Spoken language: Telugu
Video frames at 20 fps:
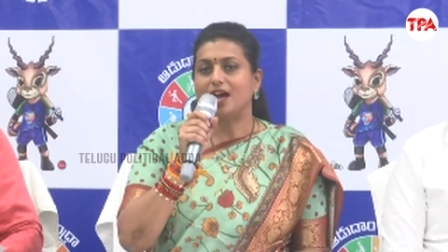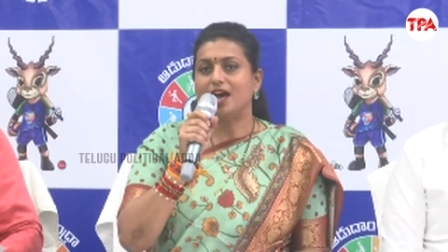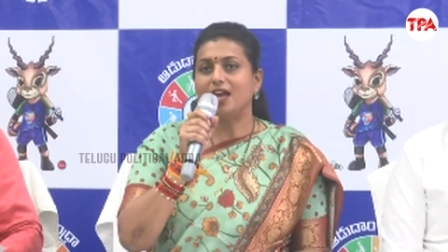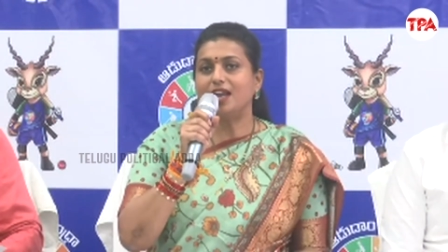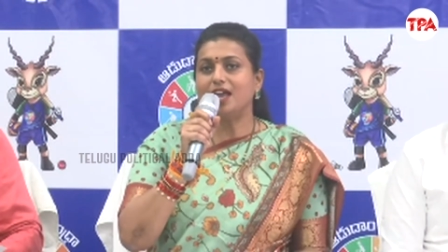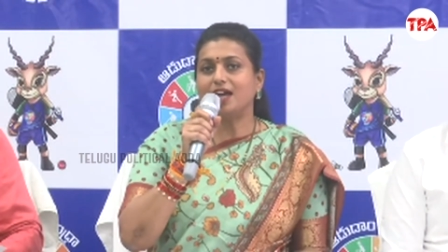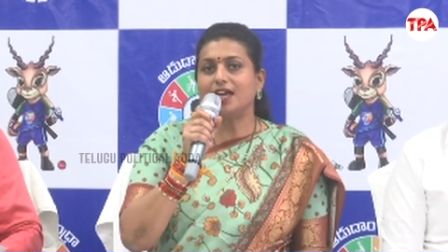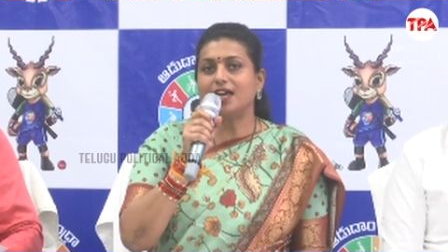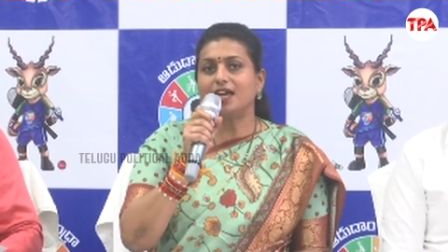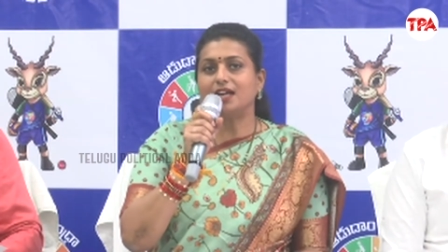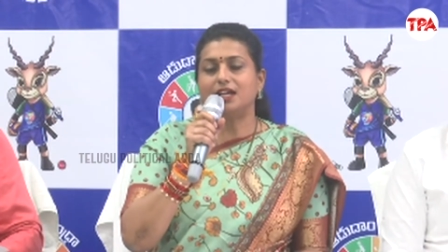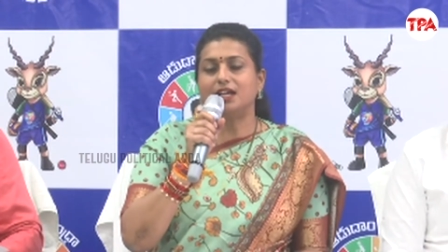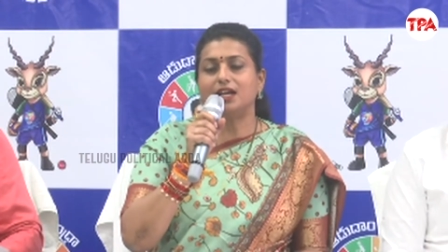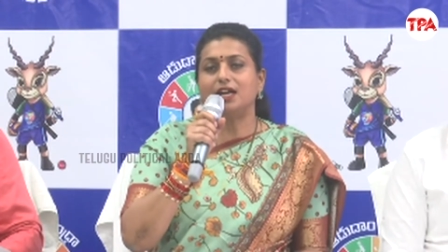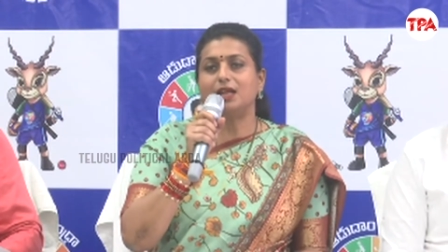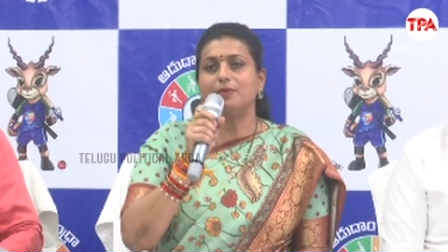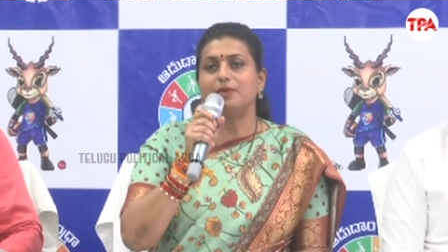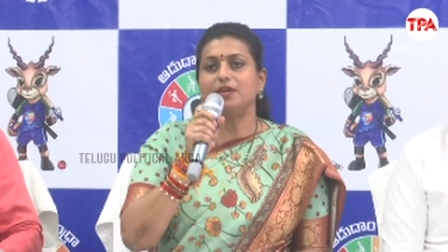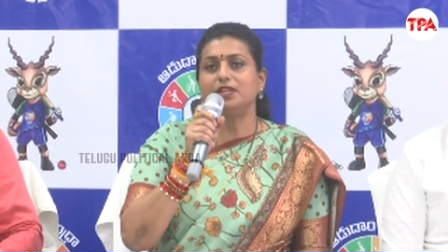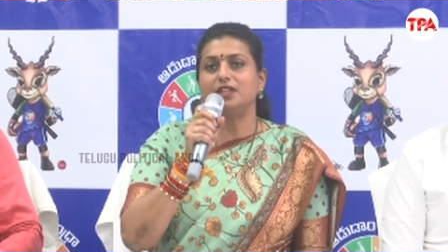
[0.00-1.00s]
అలాగే
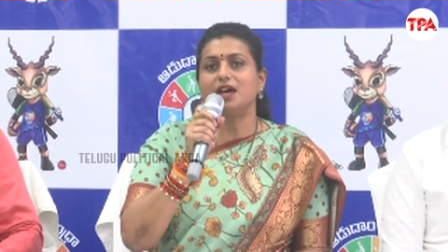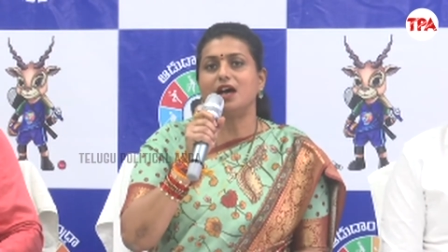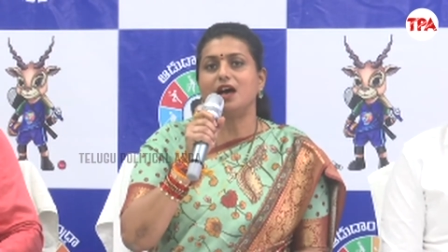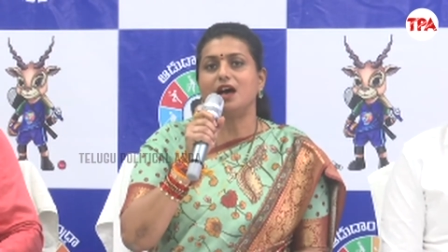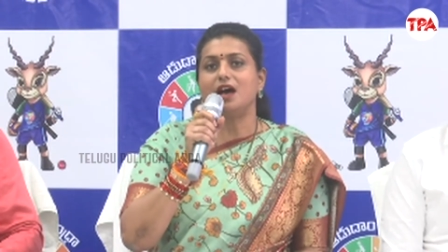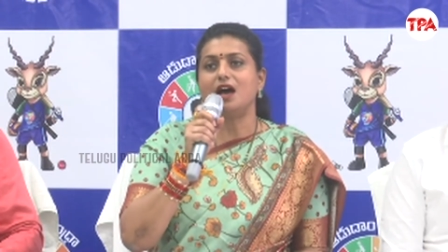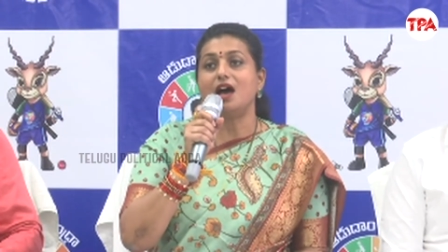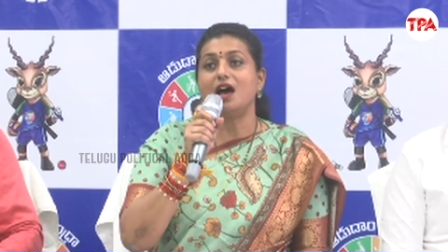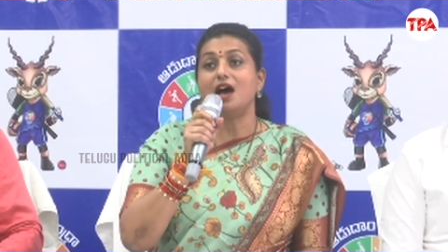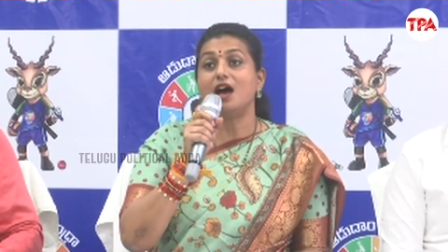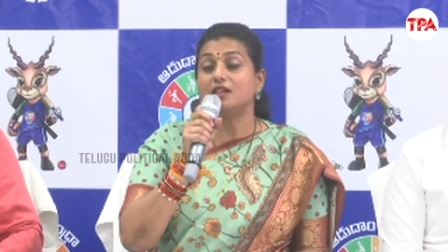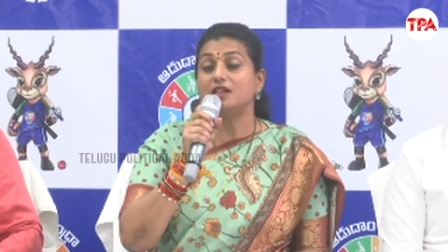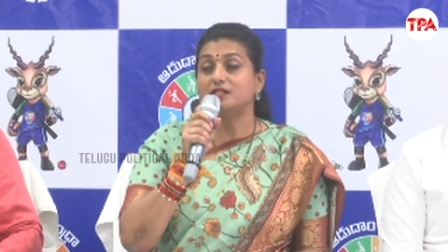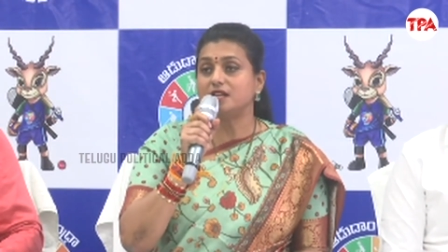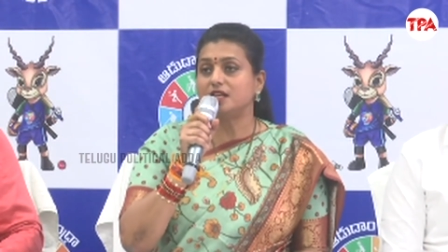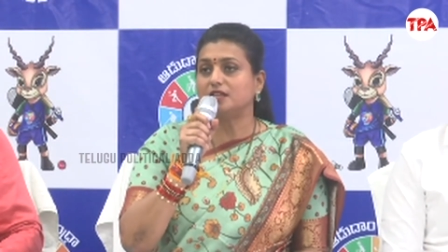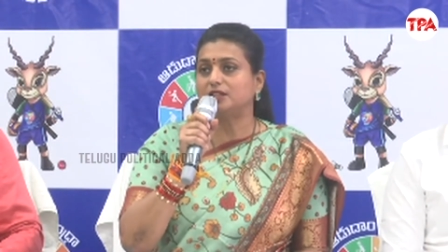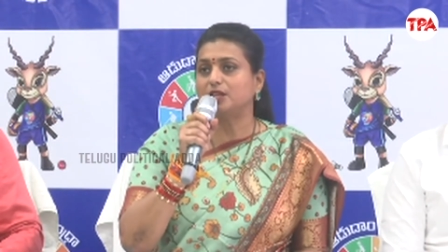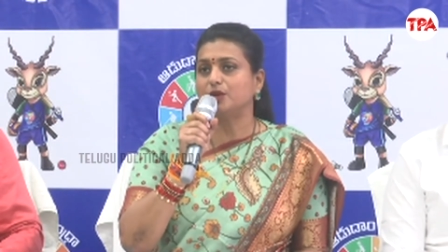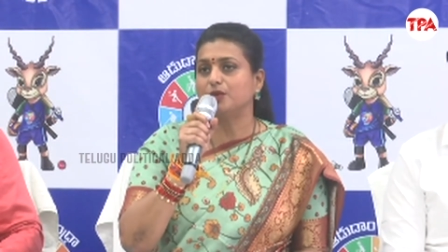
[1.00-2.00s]
క్రీడ మీద
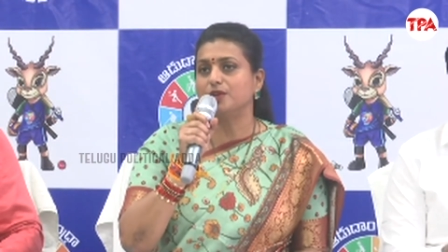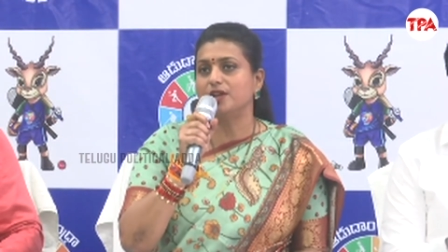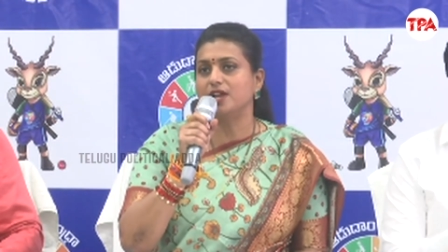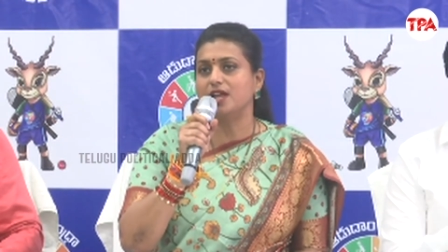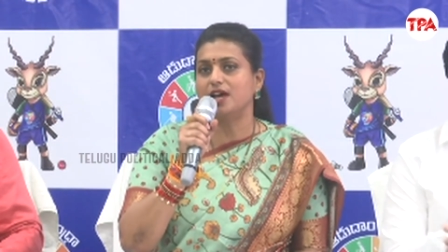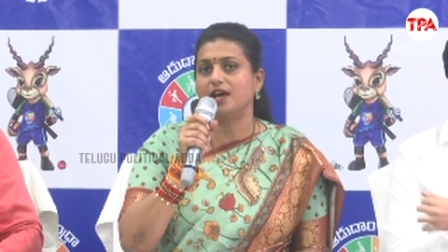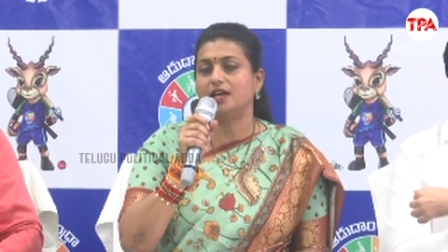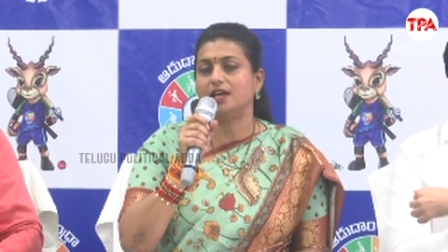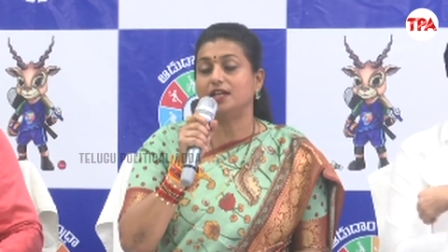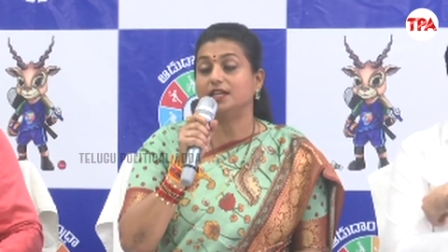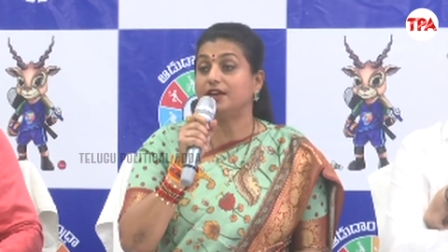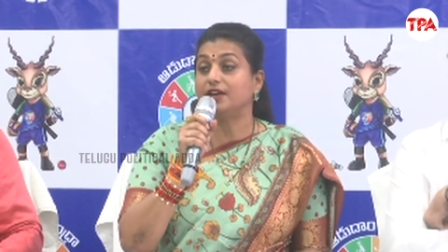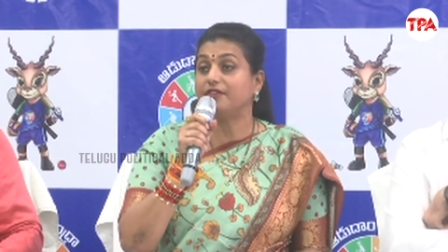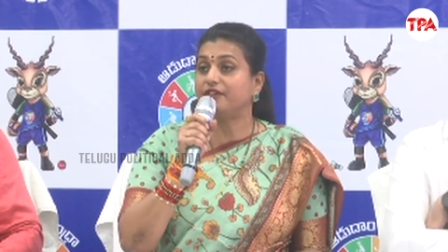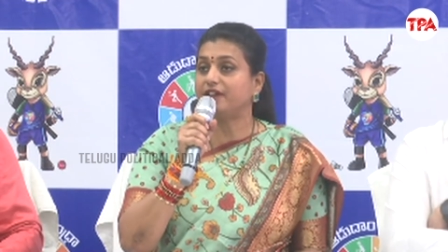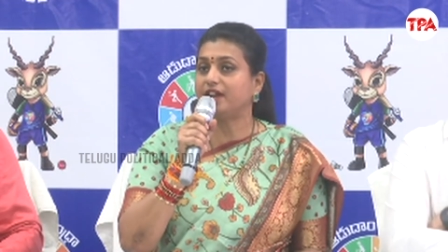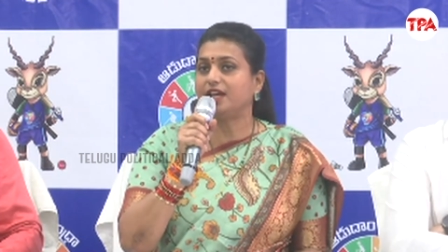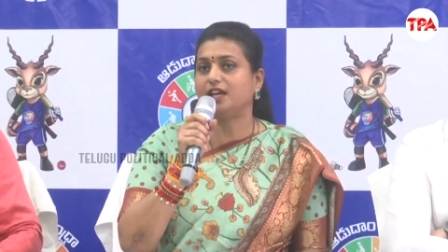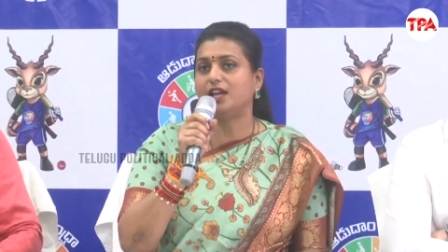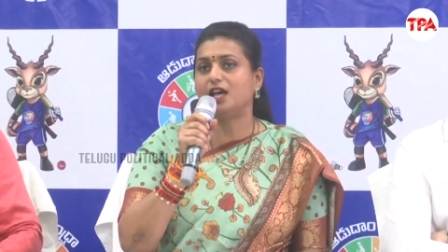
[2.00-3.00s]
ఆసక్తి ఉన్న
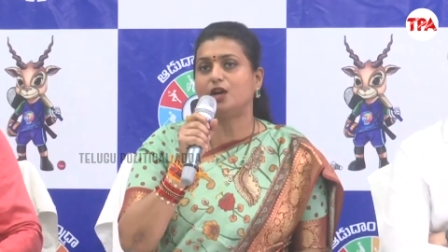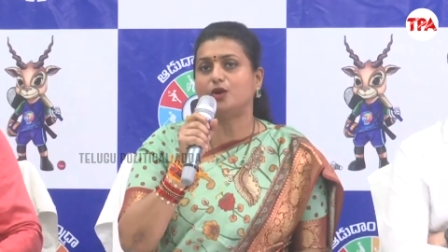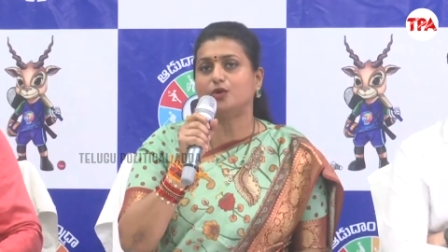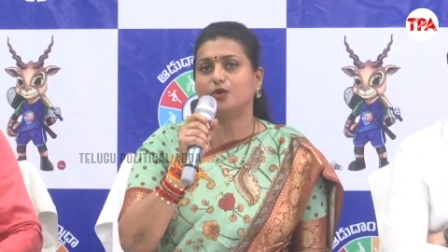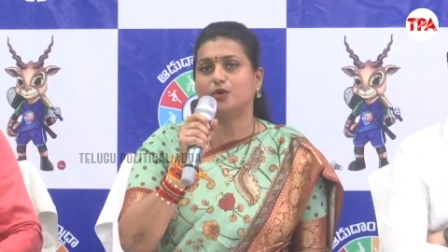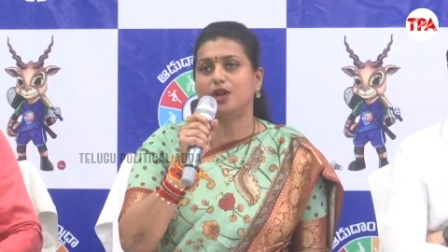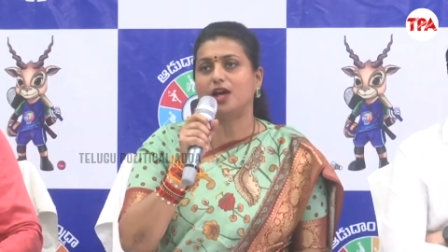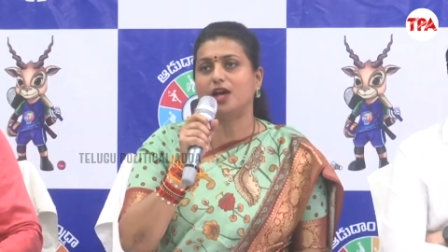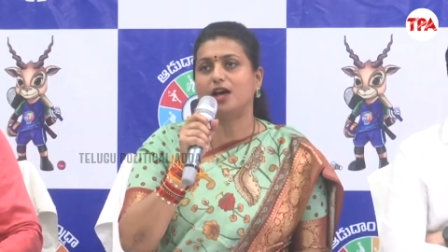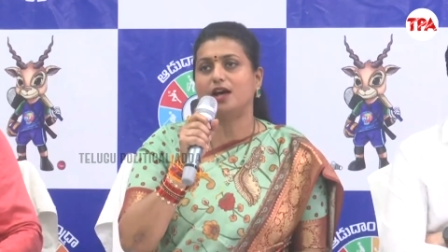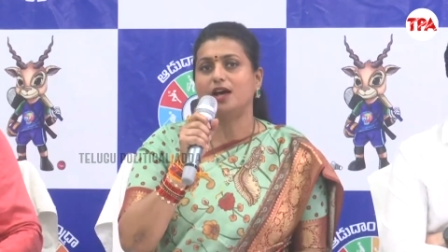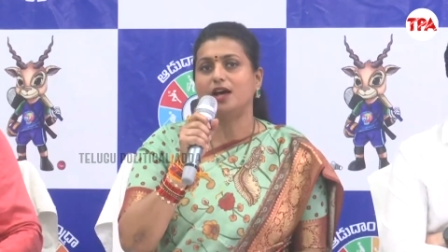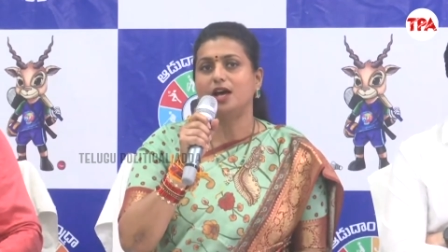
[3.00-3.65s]
ఎవరైనా కూడా